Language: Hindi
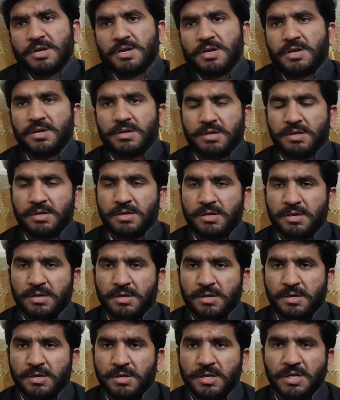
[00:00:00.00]

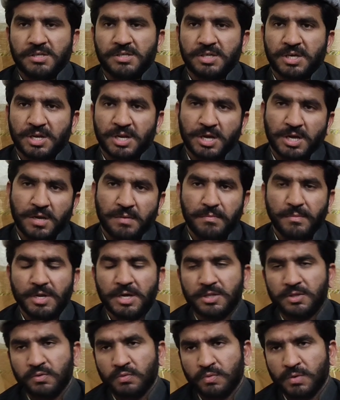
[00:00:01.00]
है न सलाम न
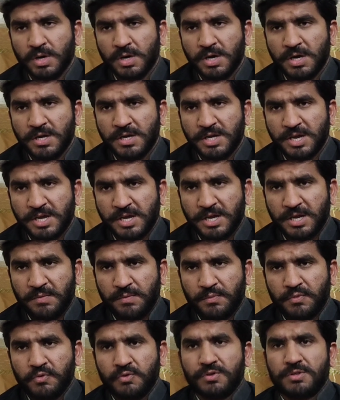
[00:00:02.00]
दुआ
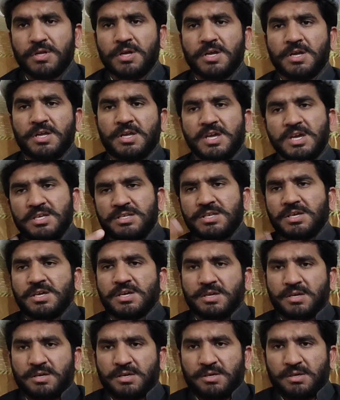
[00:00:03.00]
डायरेक्ट पूछता है कैसा है